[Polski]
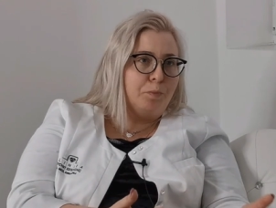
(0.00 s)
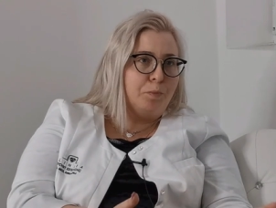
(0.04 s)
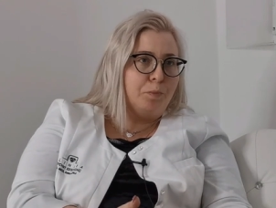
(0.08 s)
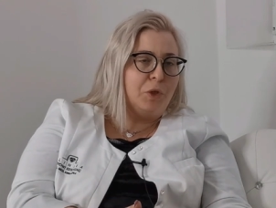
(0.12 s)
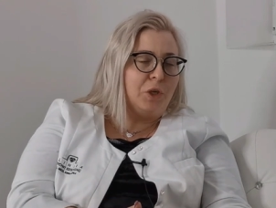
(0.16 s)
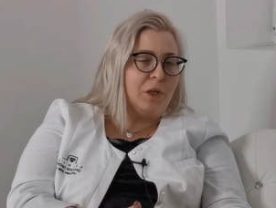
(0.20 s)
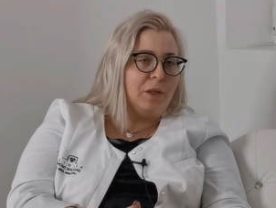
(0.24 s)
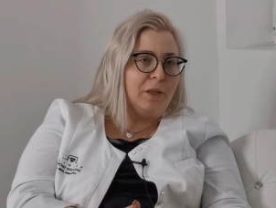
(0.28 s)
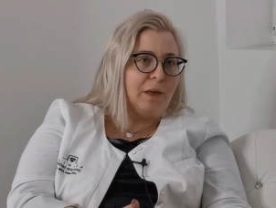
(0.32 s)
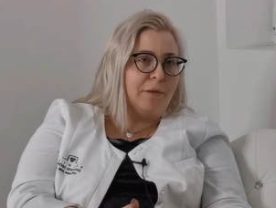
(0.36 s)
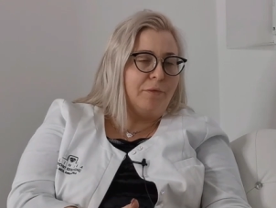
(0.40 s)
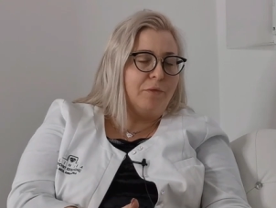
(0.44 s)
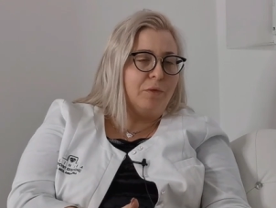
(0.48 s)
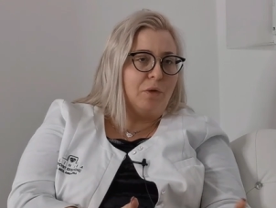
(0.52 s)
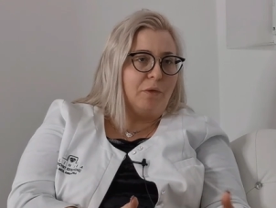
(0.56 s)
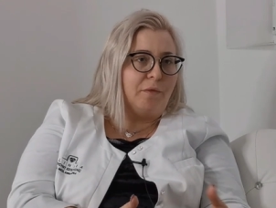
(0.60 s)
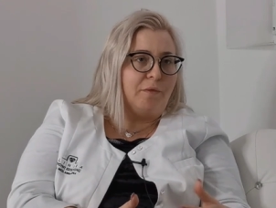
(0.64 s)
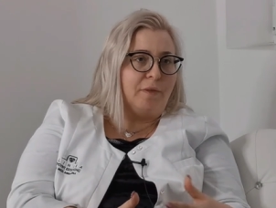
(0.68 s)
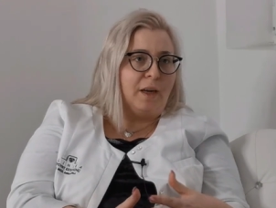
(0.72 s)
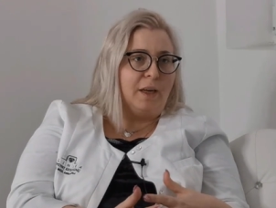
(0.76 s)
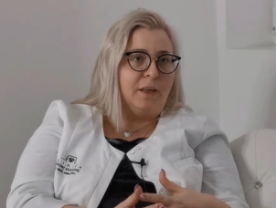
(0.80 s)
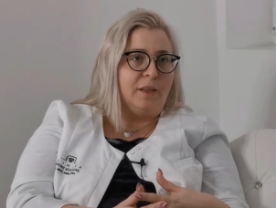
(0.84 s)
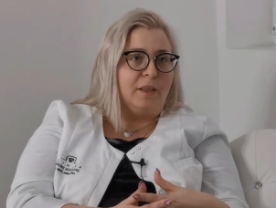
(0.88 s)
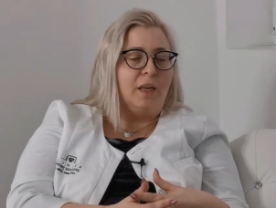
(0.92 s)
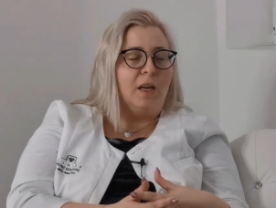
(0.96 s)

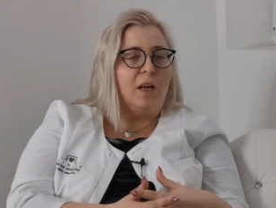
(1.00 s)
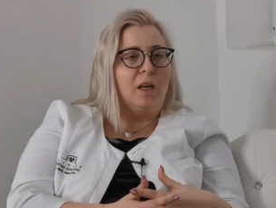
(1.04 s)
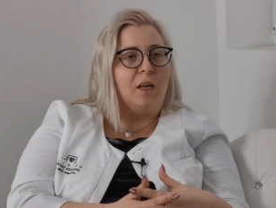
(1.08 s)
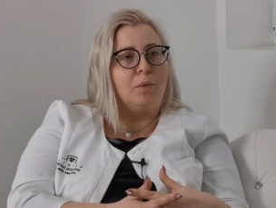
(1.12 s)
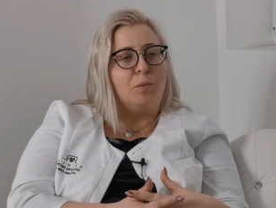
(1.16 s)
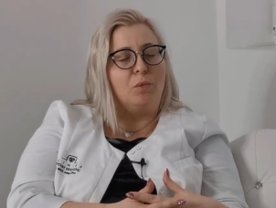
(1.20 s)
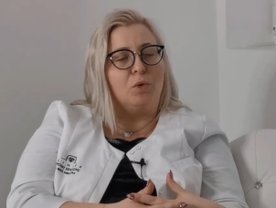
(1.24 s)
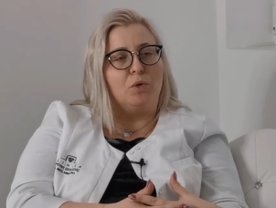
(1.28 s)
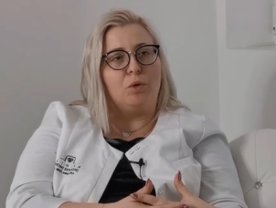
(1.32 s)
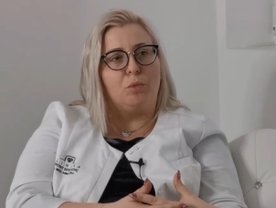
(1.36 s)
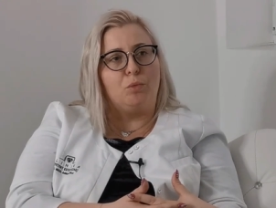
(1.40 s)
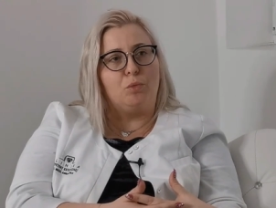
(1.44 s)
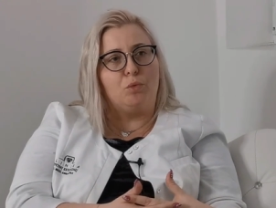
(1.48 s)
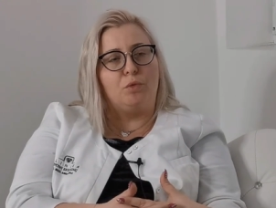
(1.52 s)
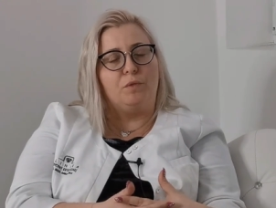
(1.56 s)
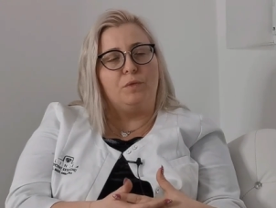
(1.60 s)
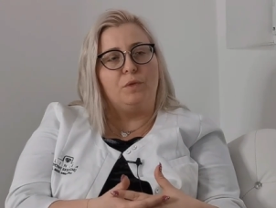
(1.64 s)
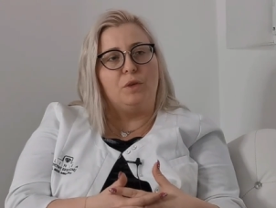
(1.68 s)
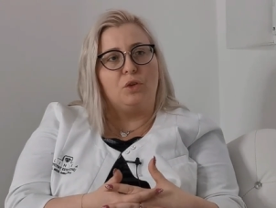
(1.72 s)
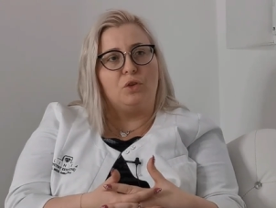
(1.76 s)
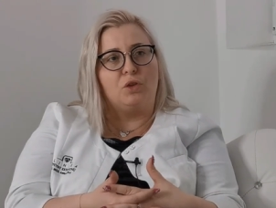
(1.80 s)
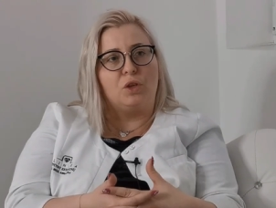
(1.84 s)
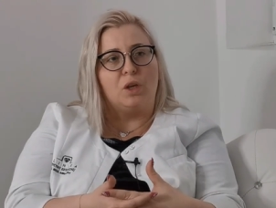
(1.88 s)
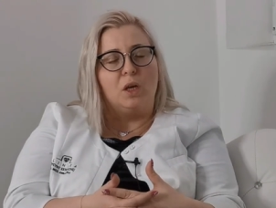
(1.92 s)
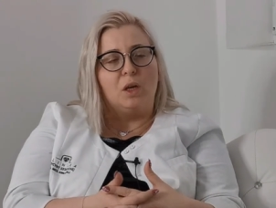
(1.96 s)
przedawkowanie, ale mogą
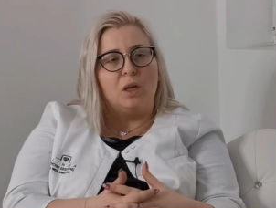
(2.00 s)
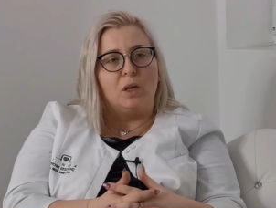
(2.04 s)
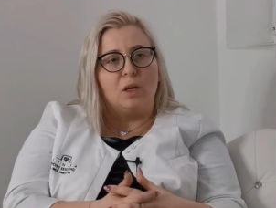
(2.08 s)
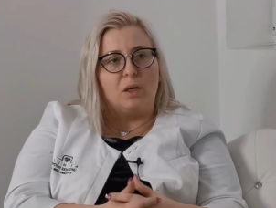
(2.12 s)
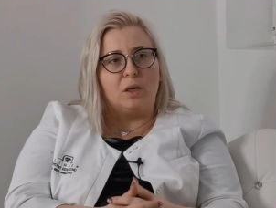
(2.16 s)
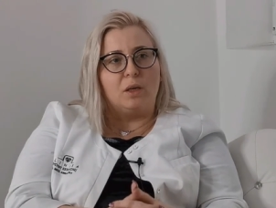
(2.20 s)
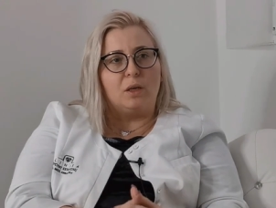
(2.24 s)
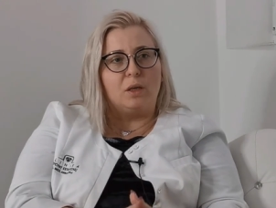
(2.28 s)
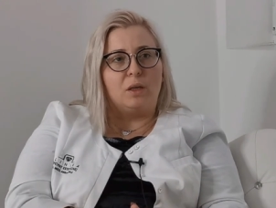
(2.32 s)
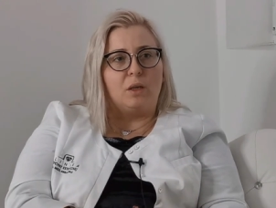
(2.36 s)
również e,